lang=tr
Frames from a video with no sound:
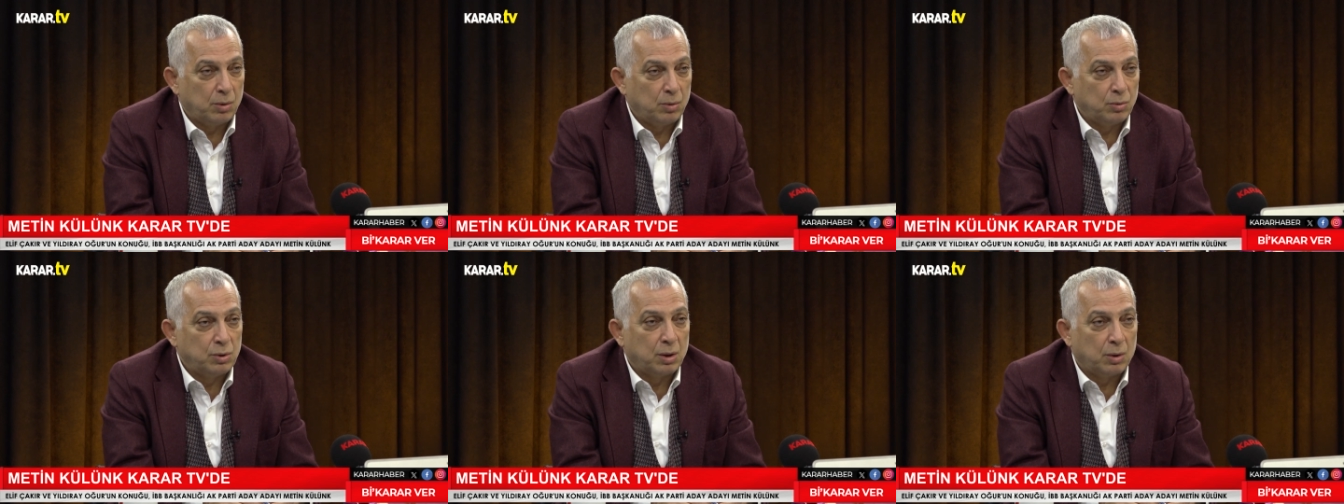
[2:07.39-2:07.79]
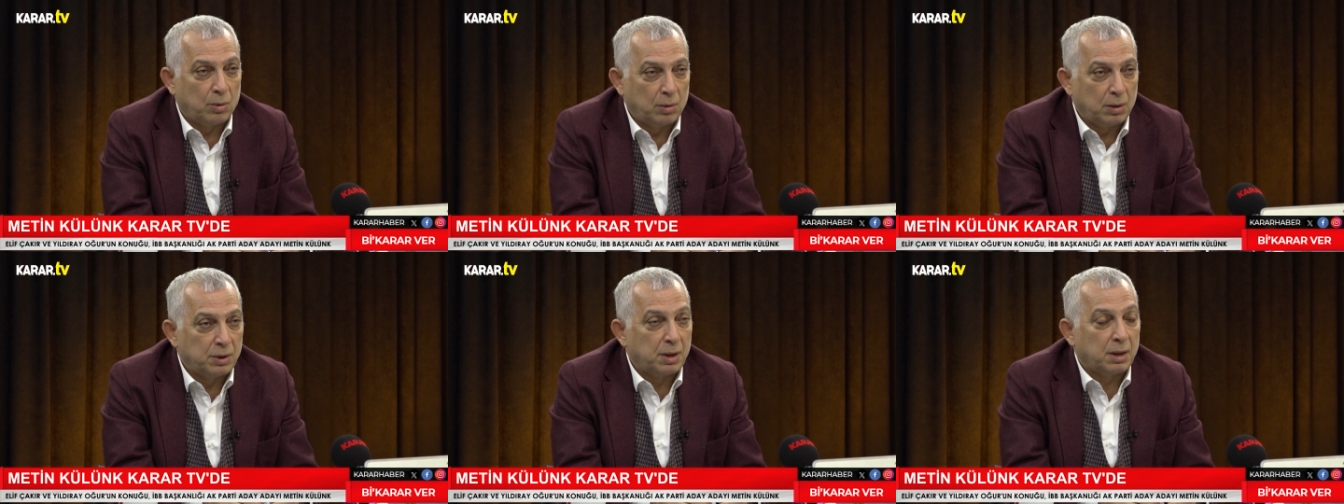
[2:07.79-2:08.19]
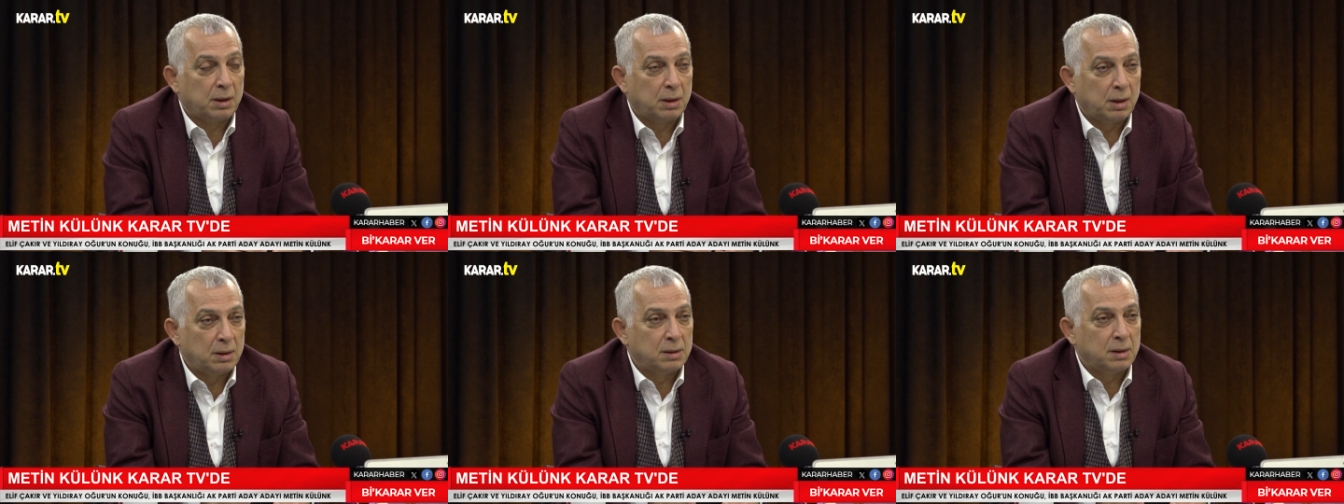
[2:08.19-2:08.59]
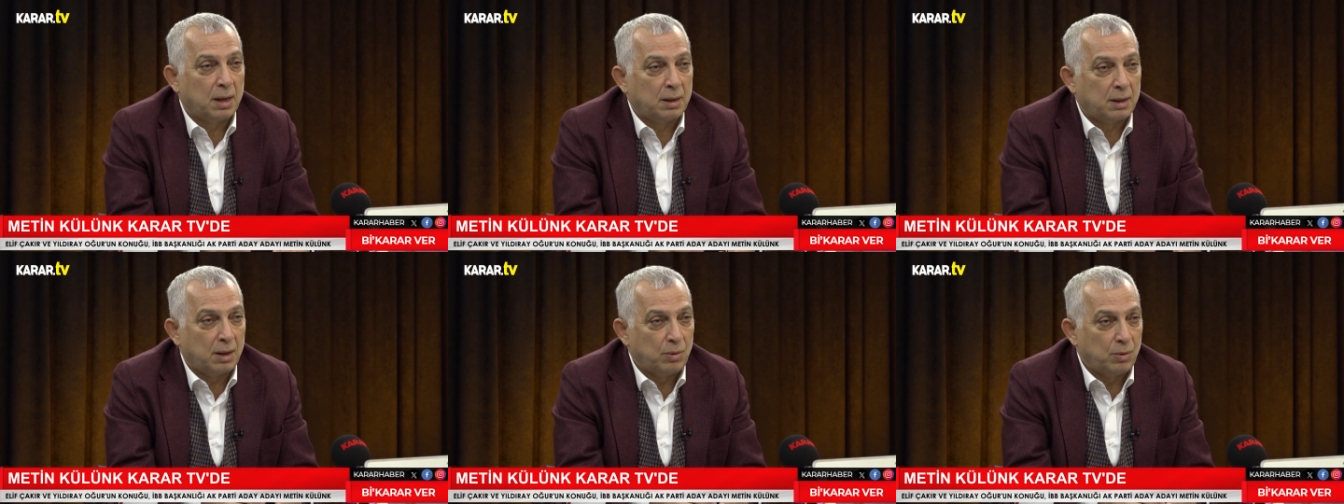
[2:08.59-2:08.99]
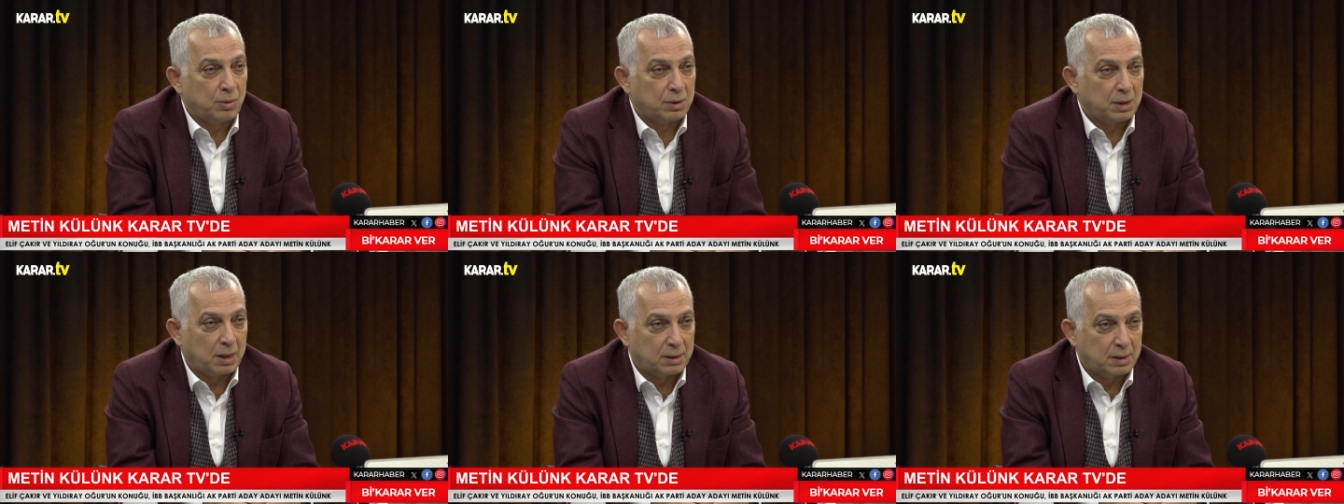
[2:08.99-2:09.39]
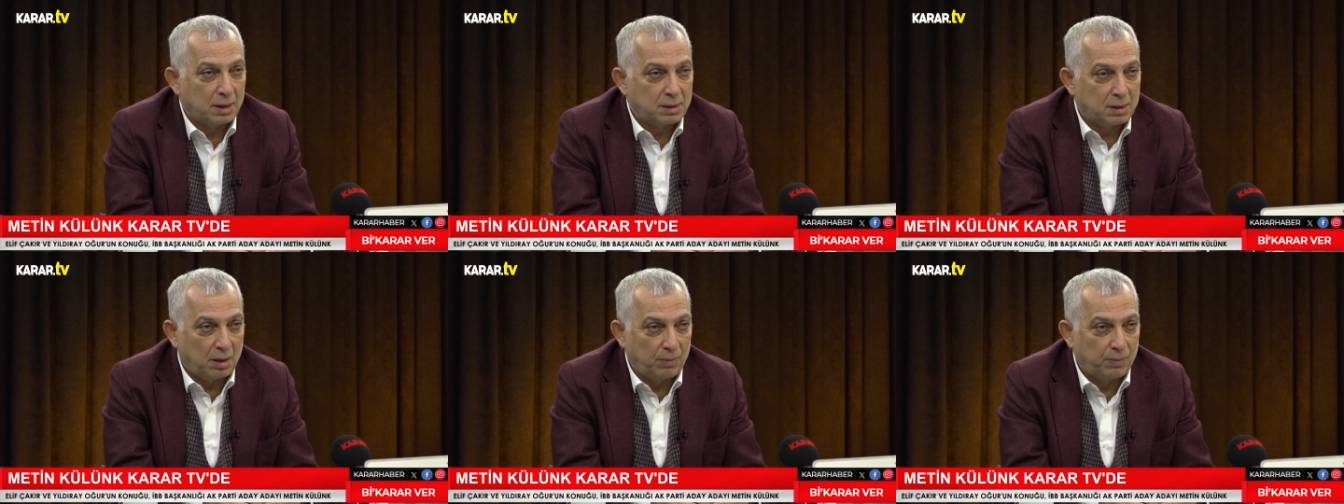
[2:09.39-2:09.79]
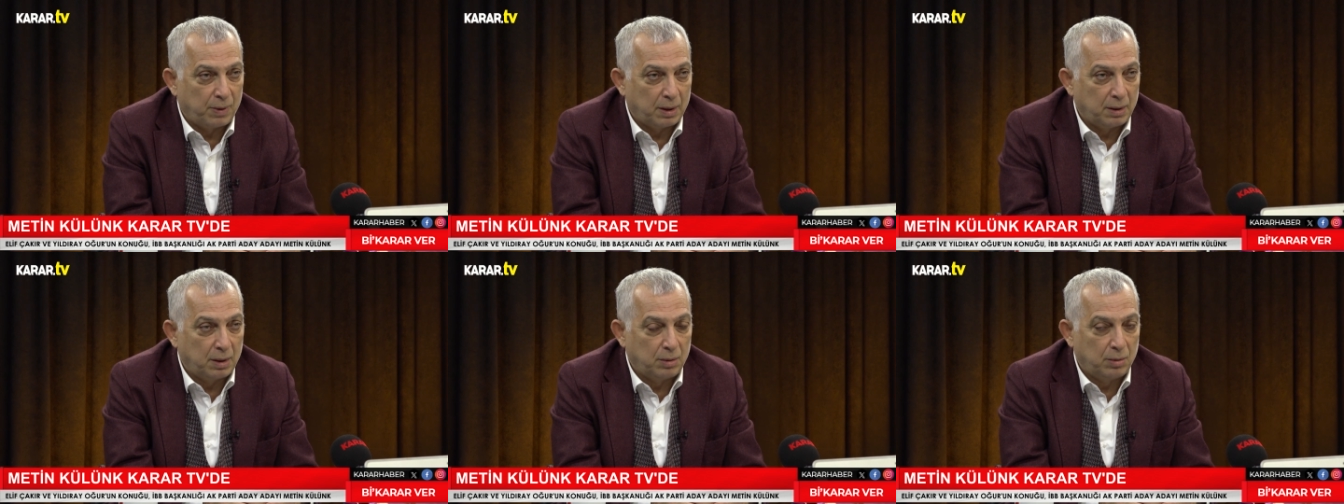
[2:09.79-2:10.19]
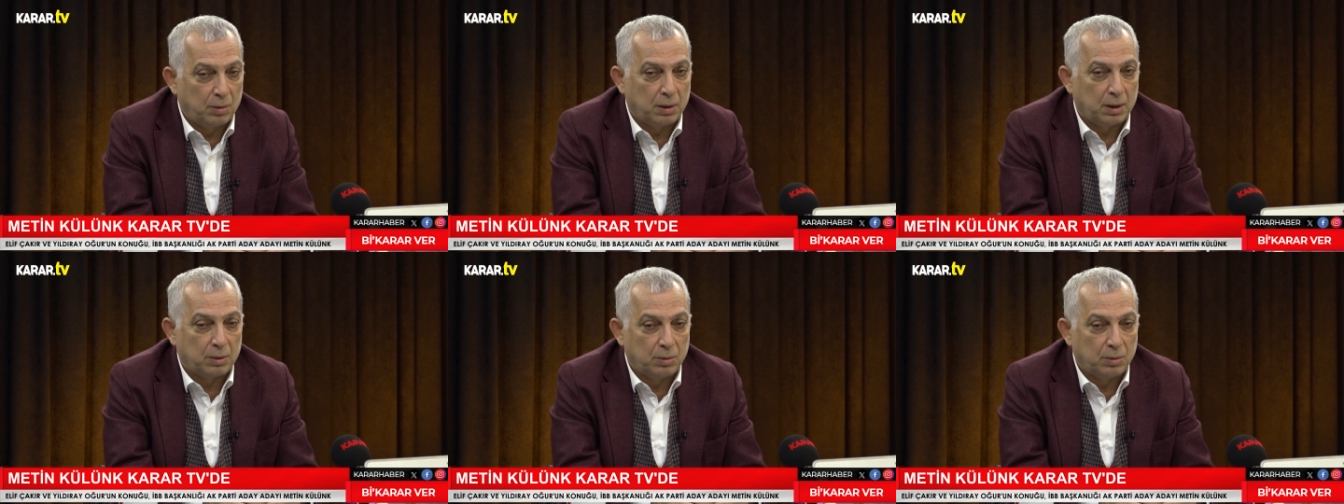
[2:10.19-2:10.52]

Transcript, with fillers: üzere olacaklarını zaten yüksek sesle ifade ediyorlar.